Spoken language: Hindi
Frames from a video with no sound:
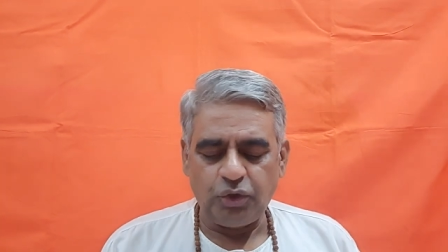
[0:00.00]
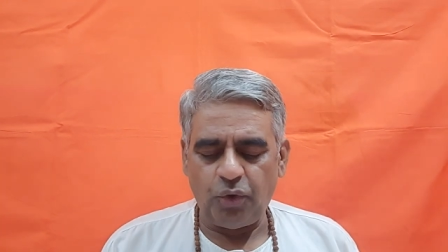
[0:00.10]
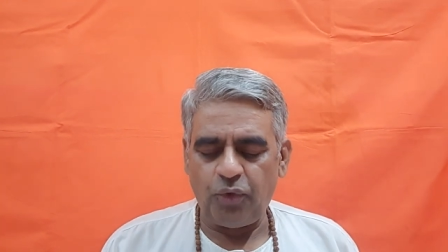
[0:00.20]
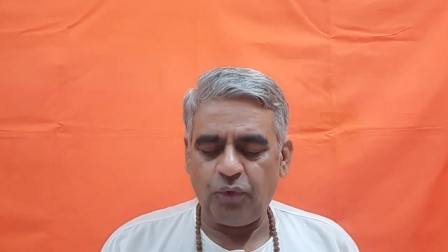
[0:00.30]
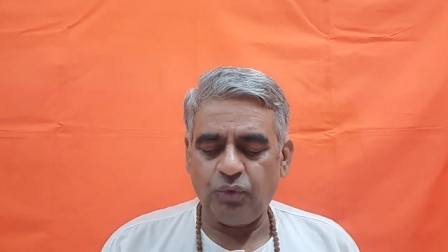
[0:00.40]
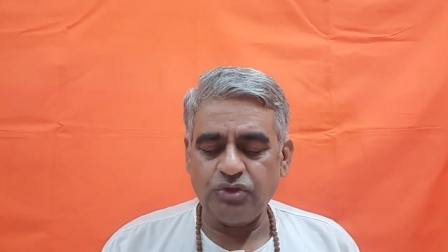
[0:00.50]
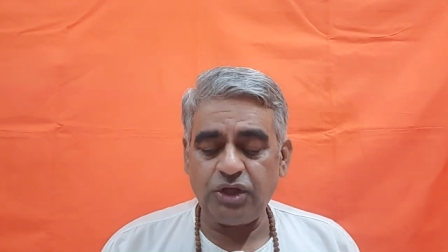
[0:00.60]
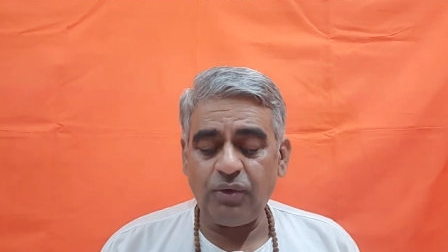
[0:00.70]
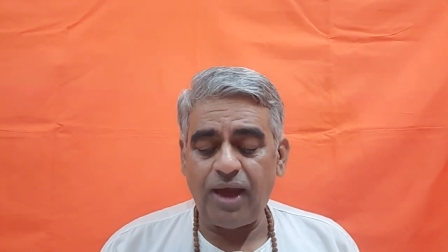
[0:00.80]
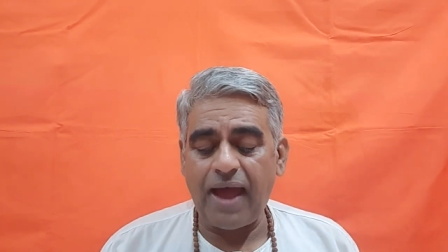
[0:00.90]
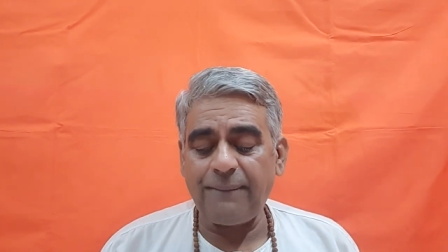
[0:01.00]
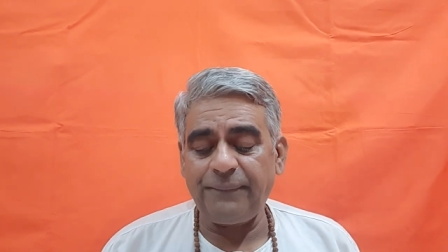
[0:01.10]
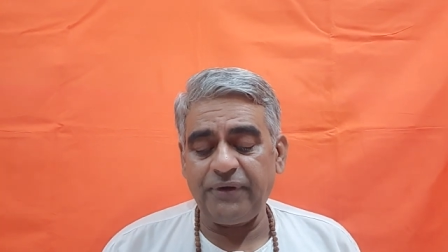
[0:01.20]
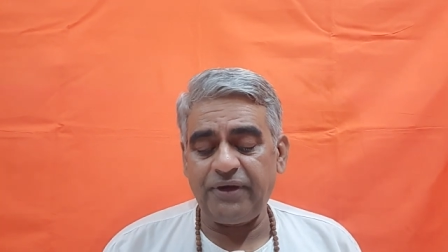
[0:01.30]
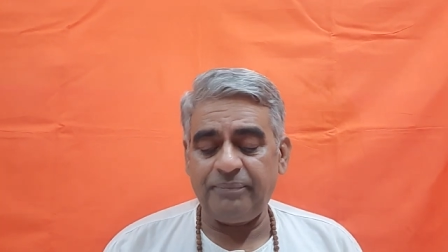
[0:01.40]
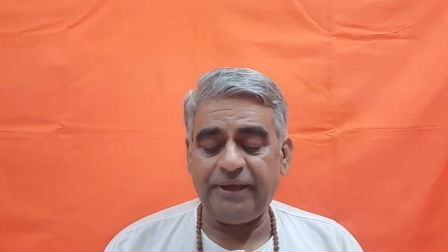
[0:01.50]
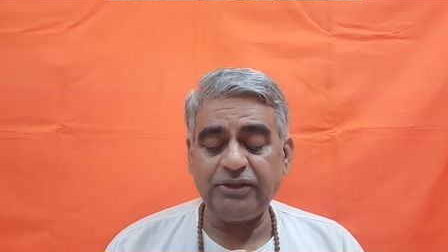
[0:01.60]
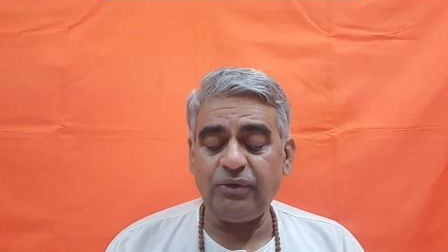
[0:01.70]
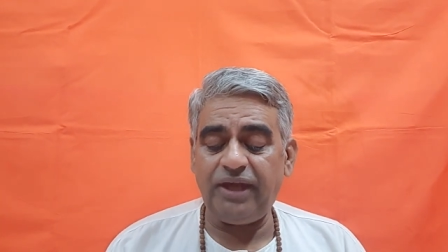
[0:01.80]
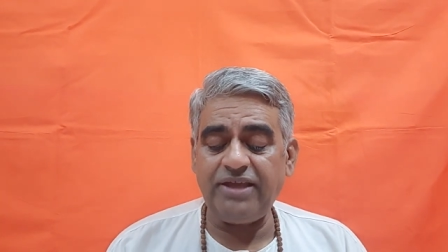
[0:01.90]
तो चलो आप
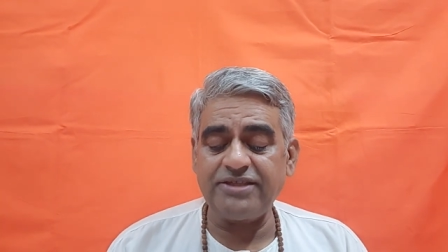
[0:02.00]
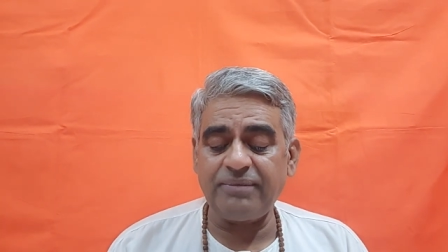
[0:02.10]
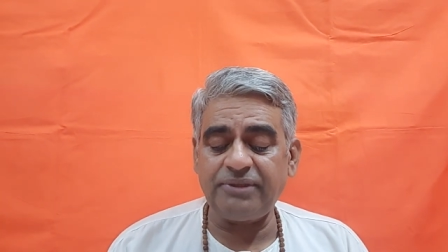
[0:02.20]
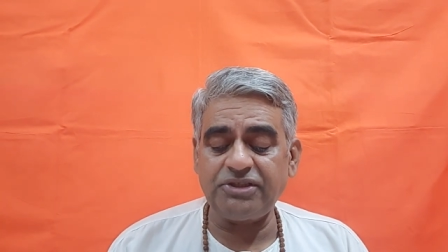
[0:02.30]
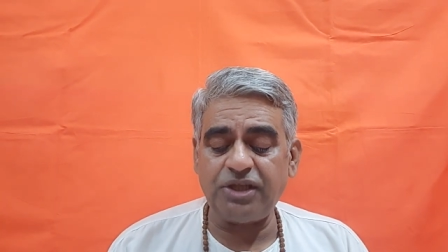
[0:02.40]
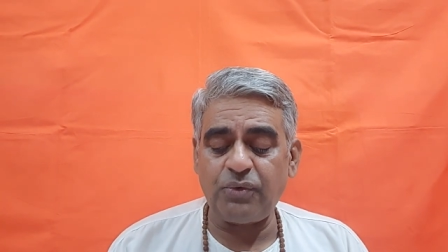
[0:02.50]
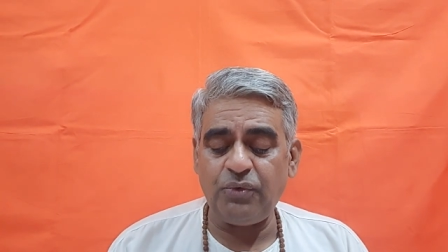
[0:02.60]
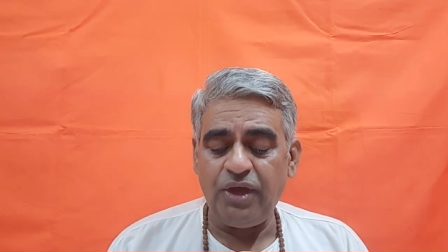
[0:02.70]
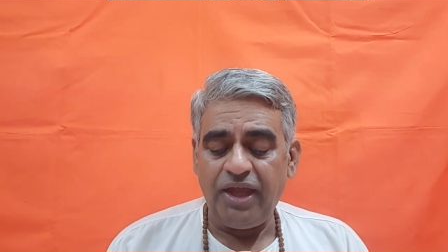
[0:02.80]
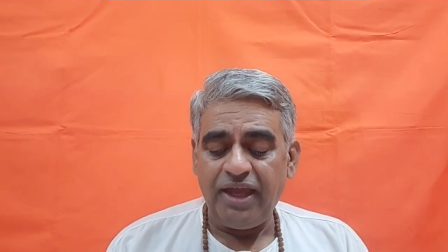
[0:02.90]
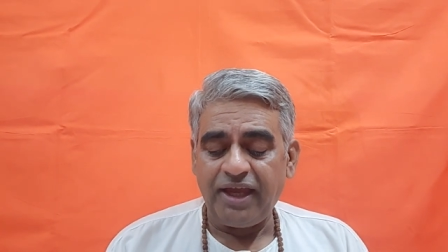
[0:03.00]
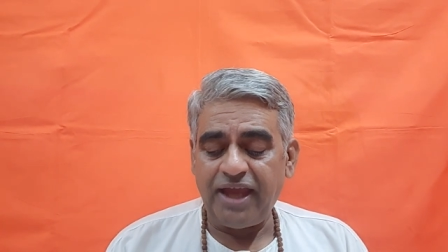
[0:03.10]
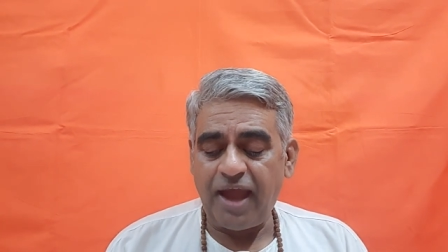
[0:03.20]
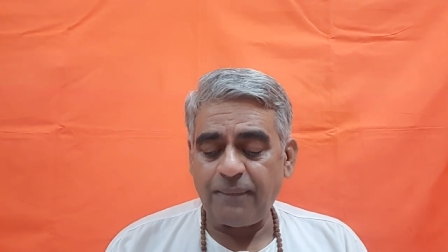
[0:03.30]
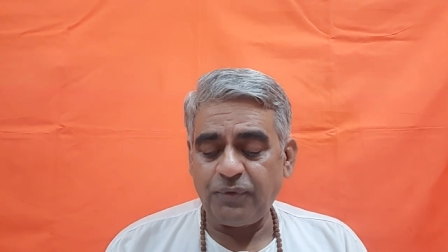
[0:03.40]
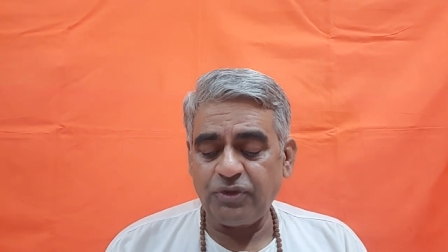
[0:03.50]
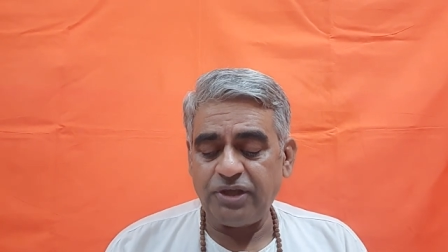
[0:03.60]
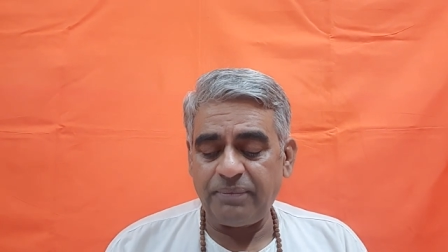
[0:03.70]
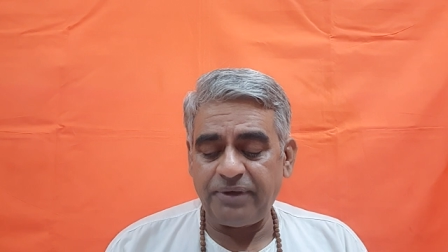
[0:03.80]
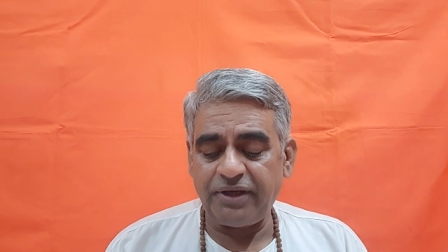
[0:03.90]
मैं तो यही समझता हूँ कि आपको
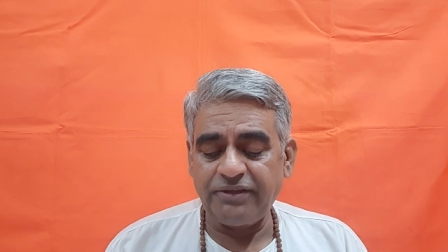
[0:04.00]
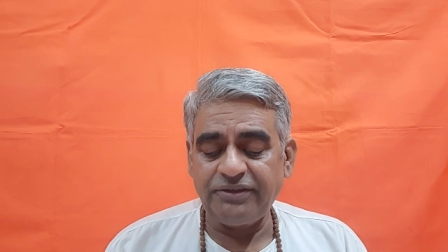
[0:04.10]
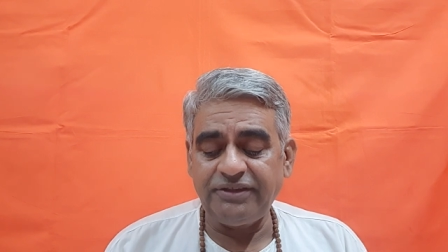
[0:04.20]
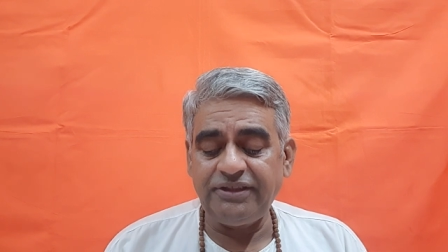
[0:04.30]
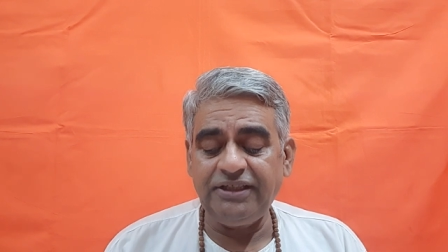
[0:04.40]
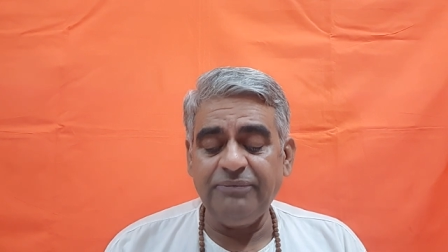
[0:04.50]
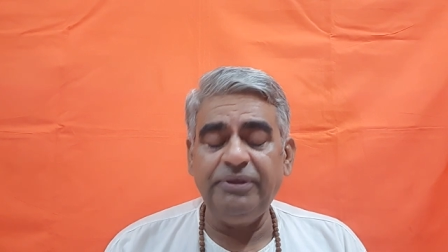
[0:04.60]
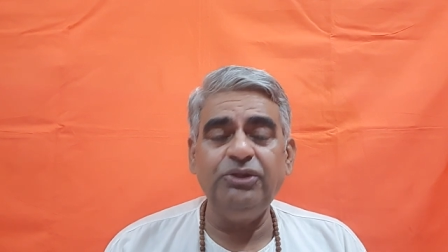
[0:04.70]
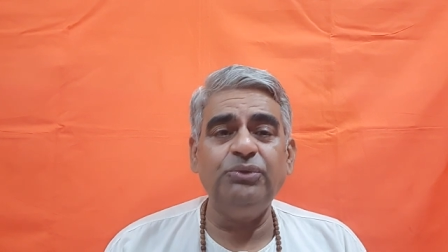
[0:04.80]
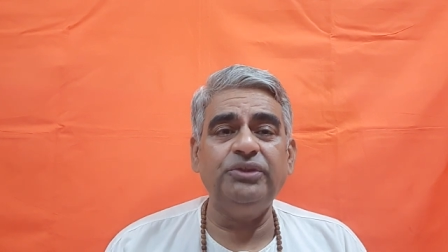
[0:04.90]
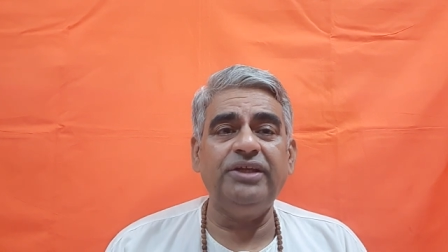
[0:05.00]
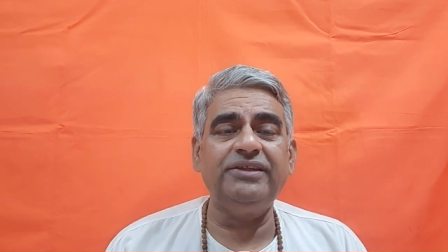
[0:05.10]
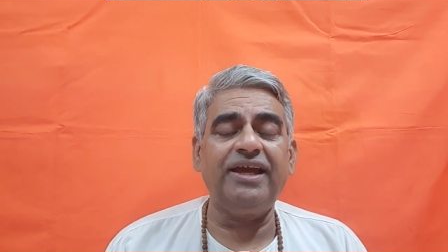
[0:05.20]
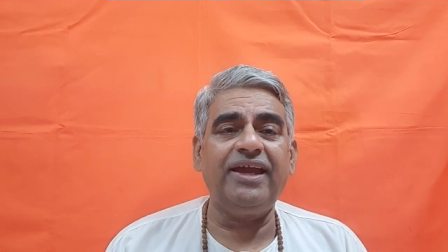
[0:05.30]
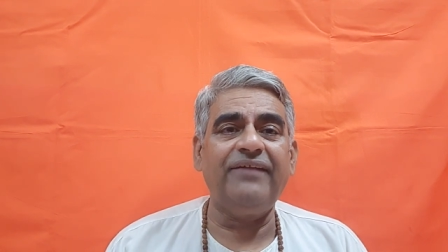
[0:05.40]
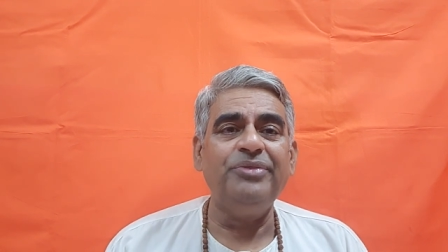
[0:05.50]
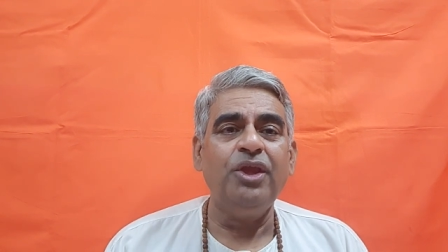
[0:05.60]
जब नील बिंदु दिखता है